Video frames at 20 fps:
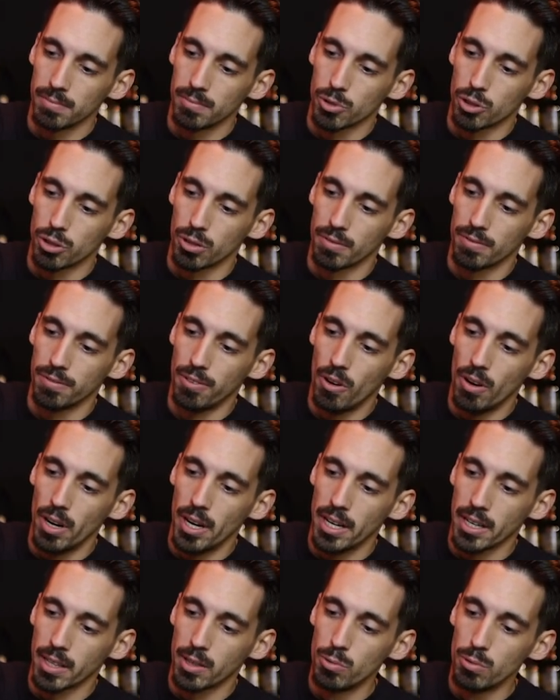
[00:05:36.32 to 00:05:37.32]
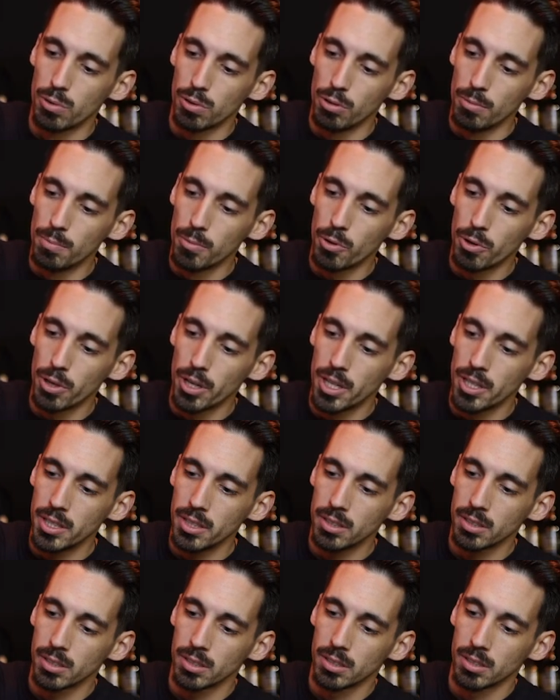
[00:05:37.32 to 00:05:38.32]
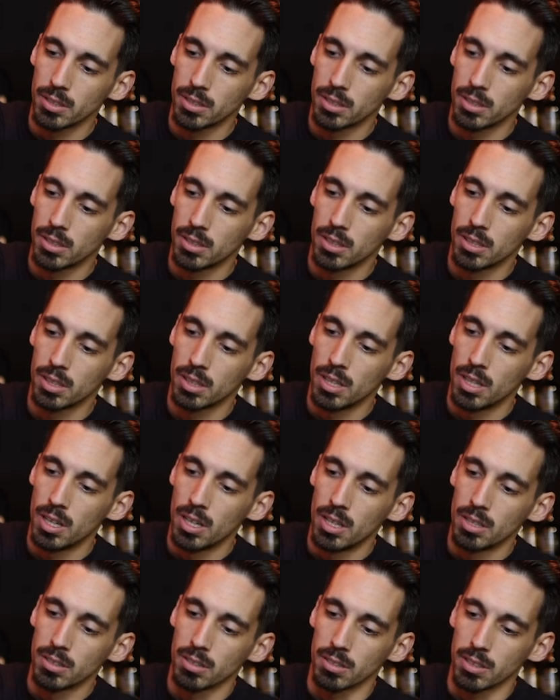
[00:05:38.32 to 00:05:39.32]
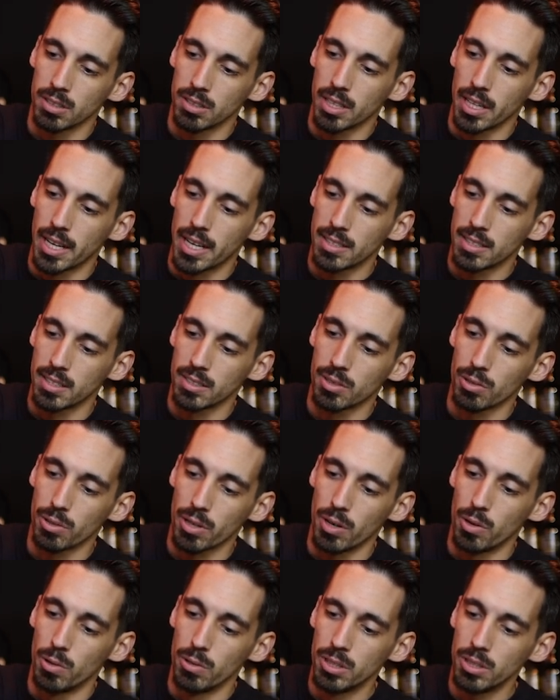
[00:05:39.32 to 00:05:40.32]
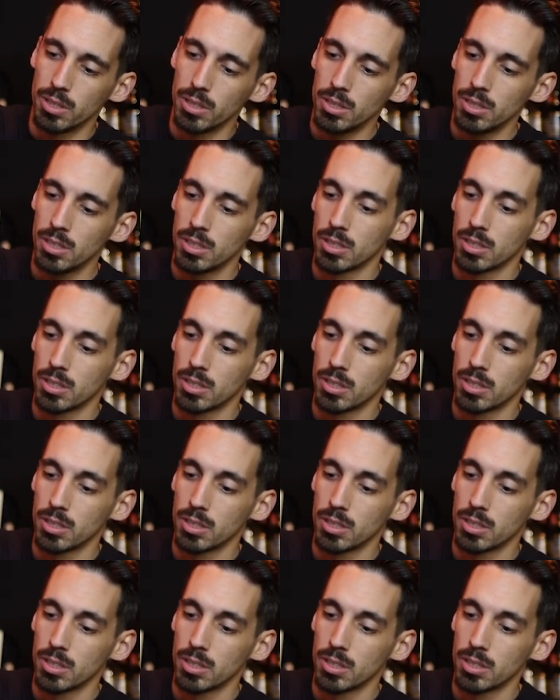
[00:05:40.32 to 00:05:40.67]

Schon vorher gut umrühren sonst ist der ganze Zucker unten.